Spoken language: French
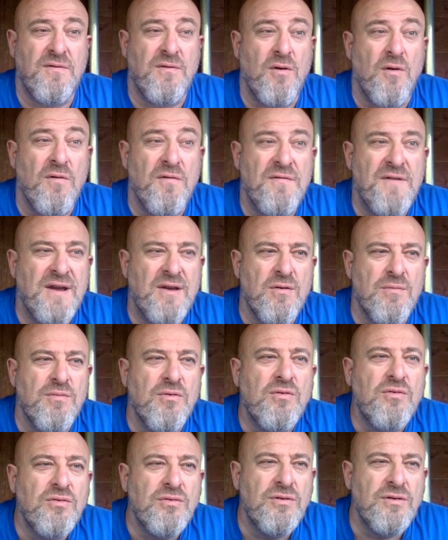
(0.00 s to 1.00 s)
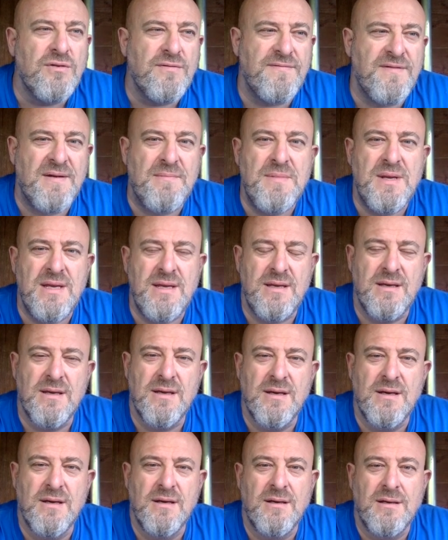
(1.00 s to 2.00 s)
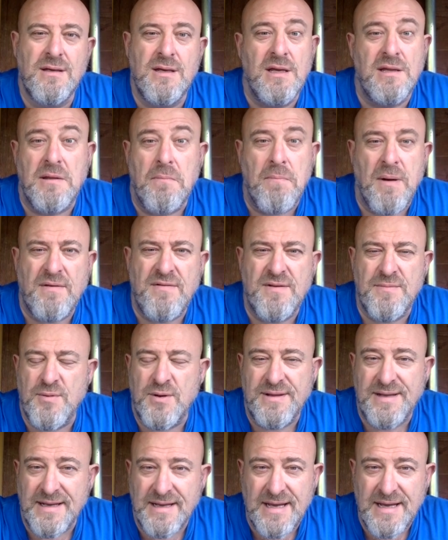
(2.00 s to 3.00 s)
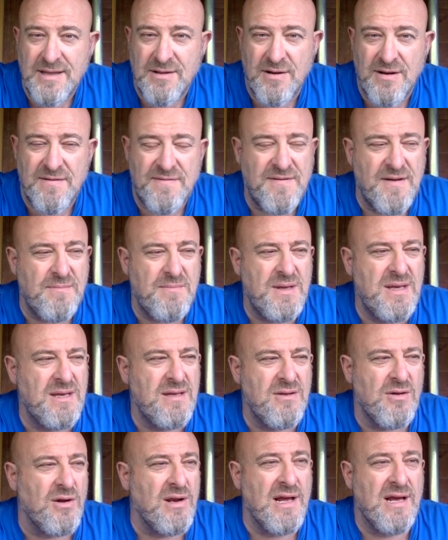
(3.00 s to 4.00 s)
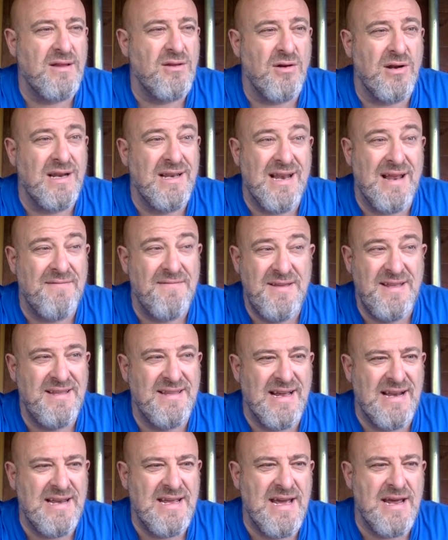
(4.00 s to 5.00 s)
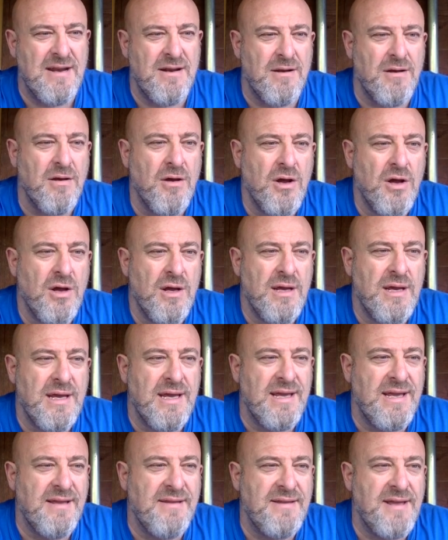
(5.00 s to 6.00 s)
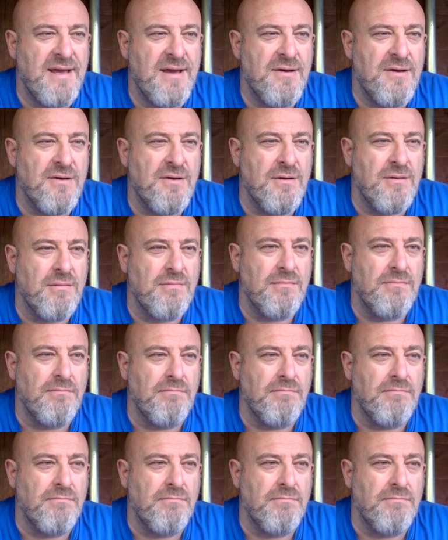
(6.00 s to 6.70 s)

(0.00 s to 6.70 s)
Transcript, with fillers: ont fait que beaucoup de familles qui étaient parfaitement intégrées dans la famille, dans la, dans la vie italienne et qui étaient euh,